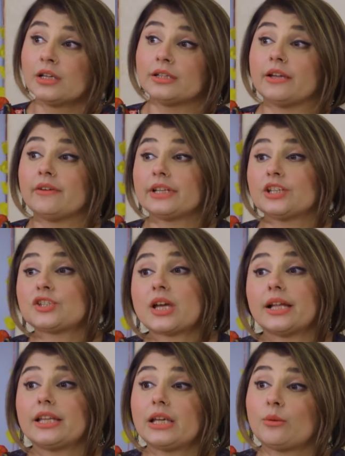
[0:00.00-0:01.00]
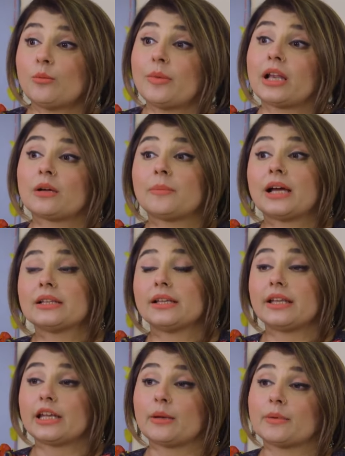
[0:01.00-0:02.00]
देवर की शादी की मुबारकबाद
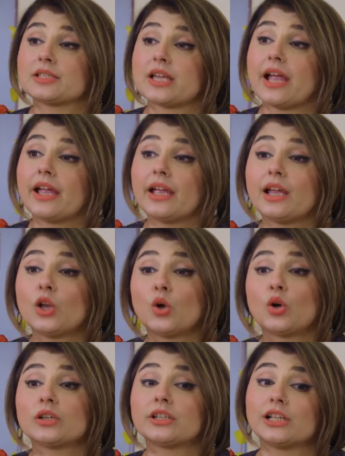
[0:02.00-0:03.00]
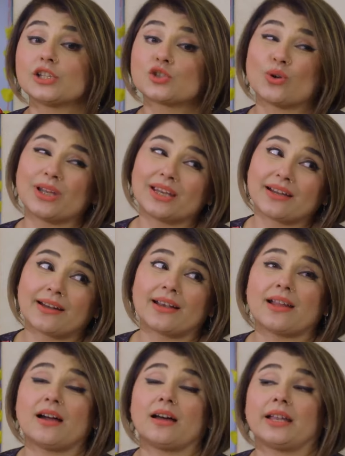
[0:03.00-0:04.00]
देने के बजाय लोग दिलजोई
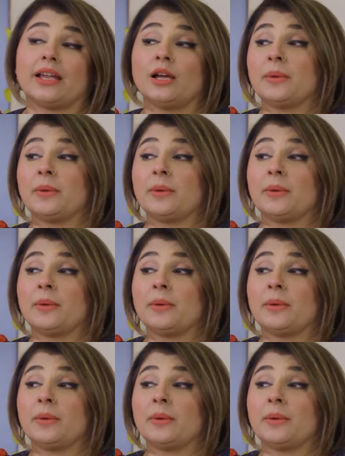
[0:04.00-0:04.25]
करने आ रहे हैं